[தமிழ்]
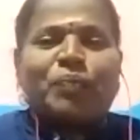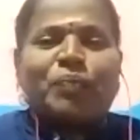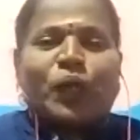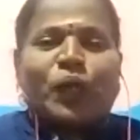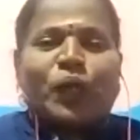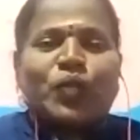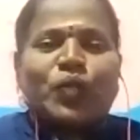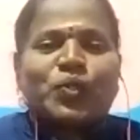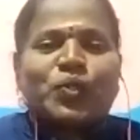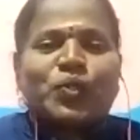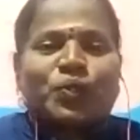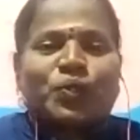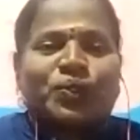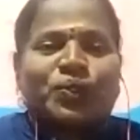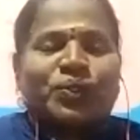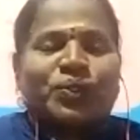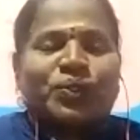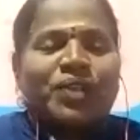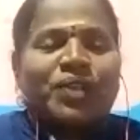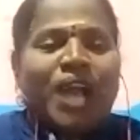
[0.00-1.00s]
கதை எப்படி
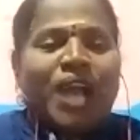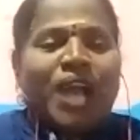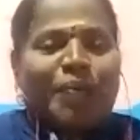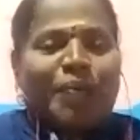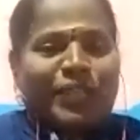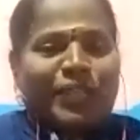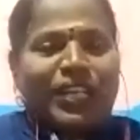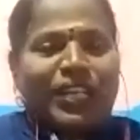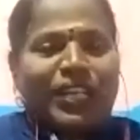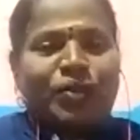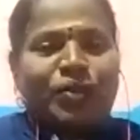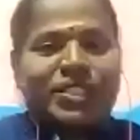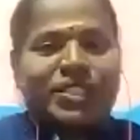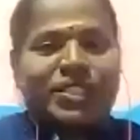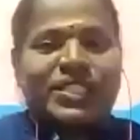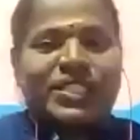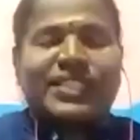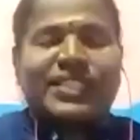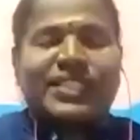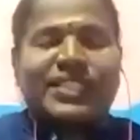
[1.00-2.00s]
பேசும்
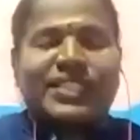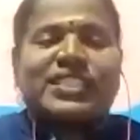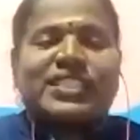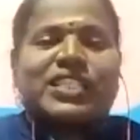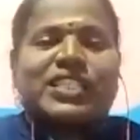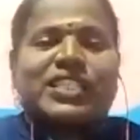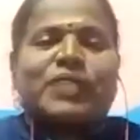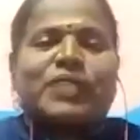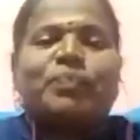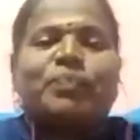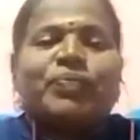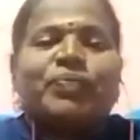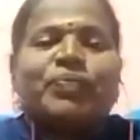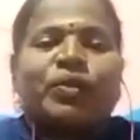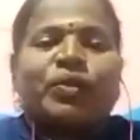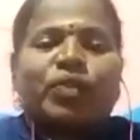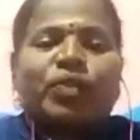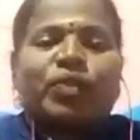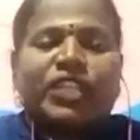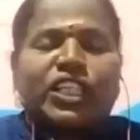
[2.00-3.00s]
அப்படியெல்லாம் ஒரு சிந்திச்சு
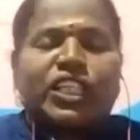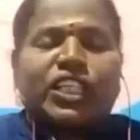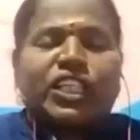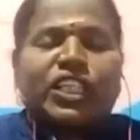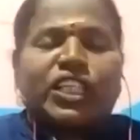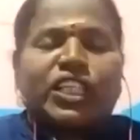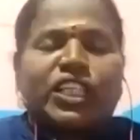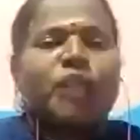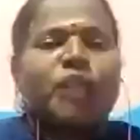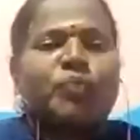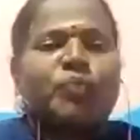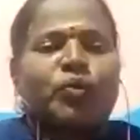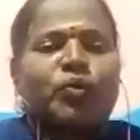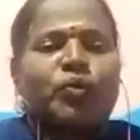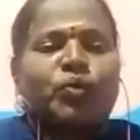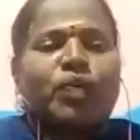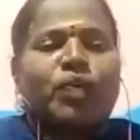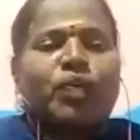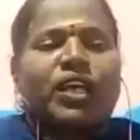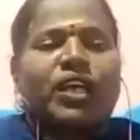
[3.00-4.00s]
ஒரு எதிர்பார்ப்பு
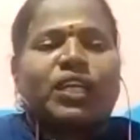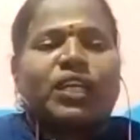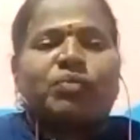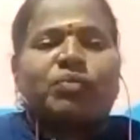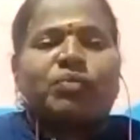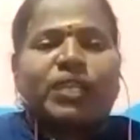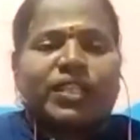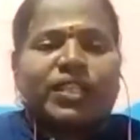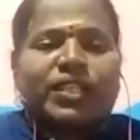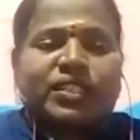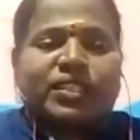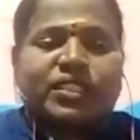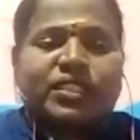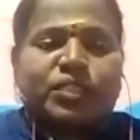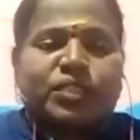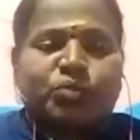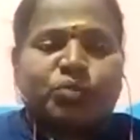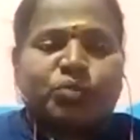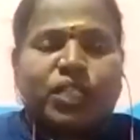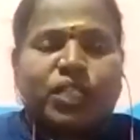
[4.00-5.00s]
உருவாக்குற மாதிரி
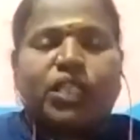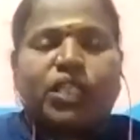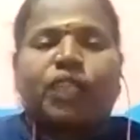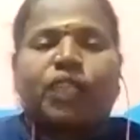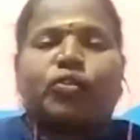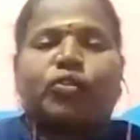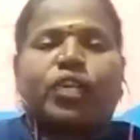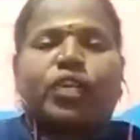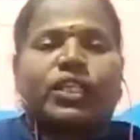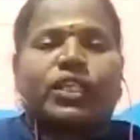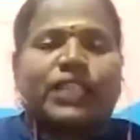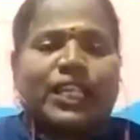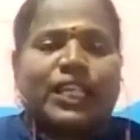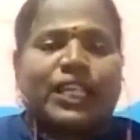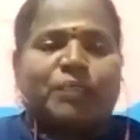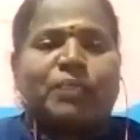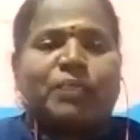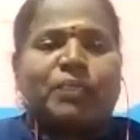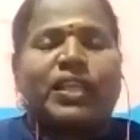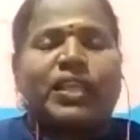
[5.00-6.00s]
இருந்தது முதல்ல அவருடைய
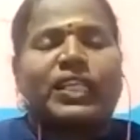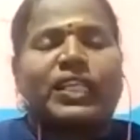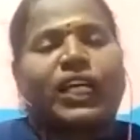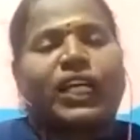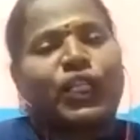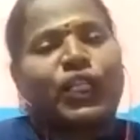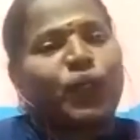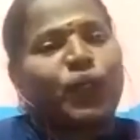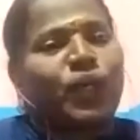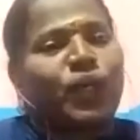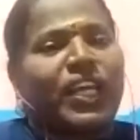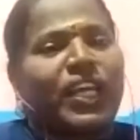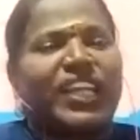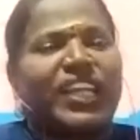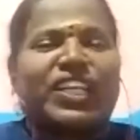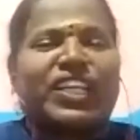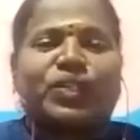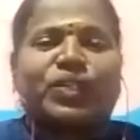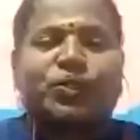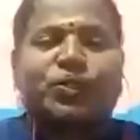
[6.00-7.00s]
தலைப்பே இந்த கதைக்குள்ள
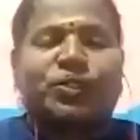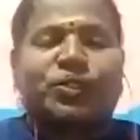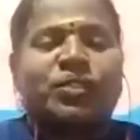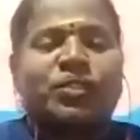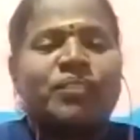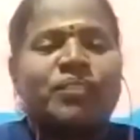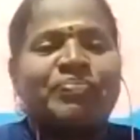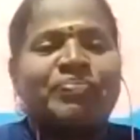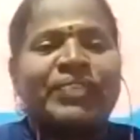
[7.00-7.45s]
என்ன இருக்கும்